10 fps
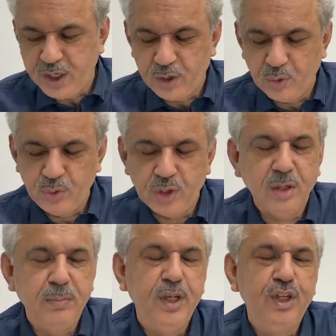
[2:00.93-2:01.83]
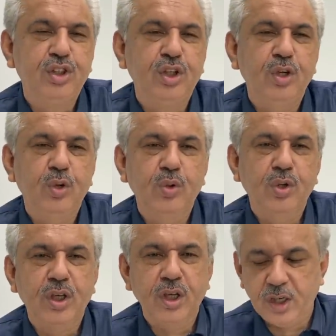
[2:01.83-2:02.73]
लीग नून के बेशतर
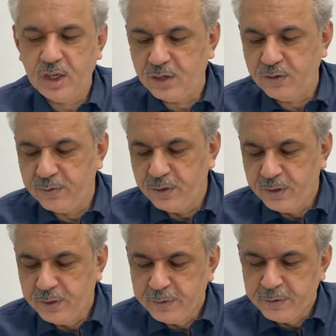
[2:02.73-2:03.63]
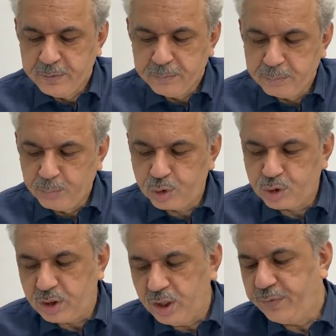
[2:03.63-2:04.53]
लोगों के ख़िलाफ़
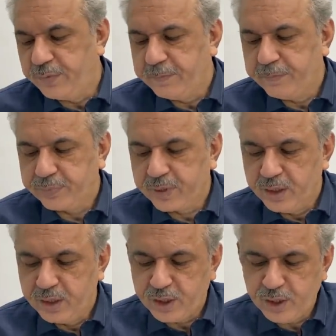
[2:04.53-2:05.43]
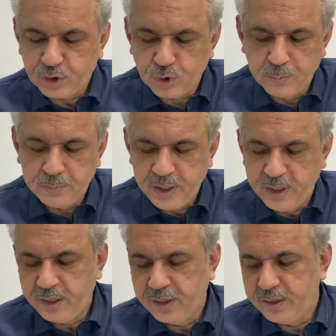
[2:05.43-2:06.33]
मुख्तलिफ केसों में